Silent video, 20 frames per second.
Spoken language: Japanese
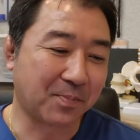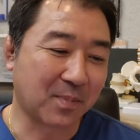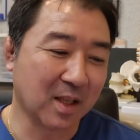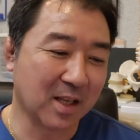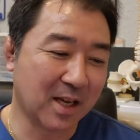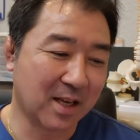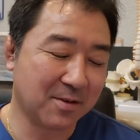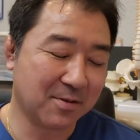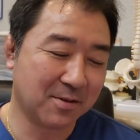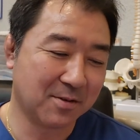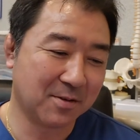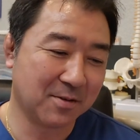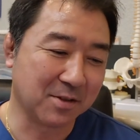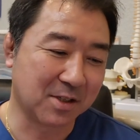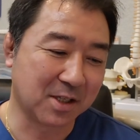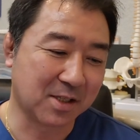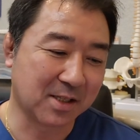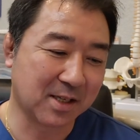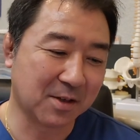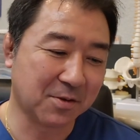で、あの、
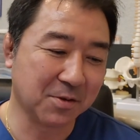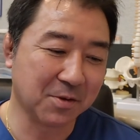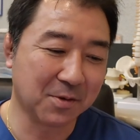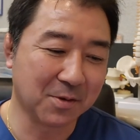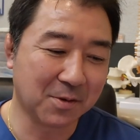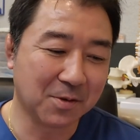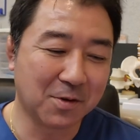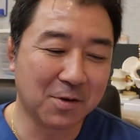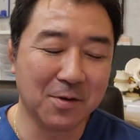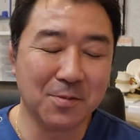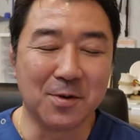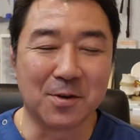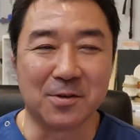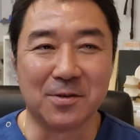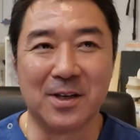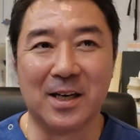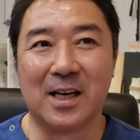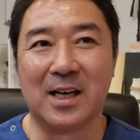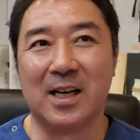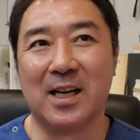実際このろくこうも
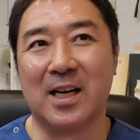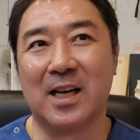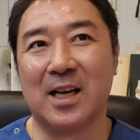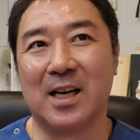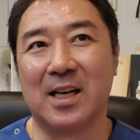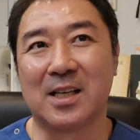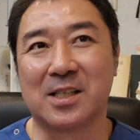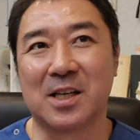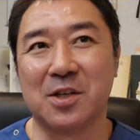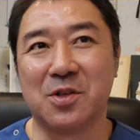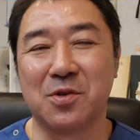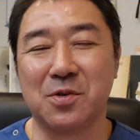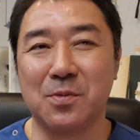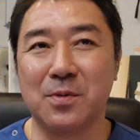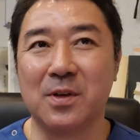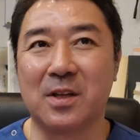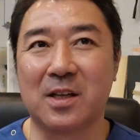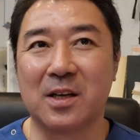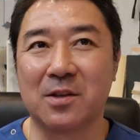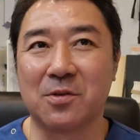くは、えー、最初にも
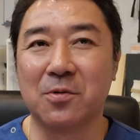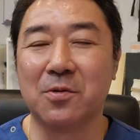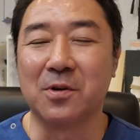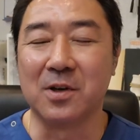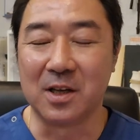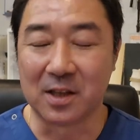言ったと、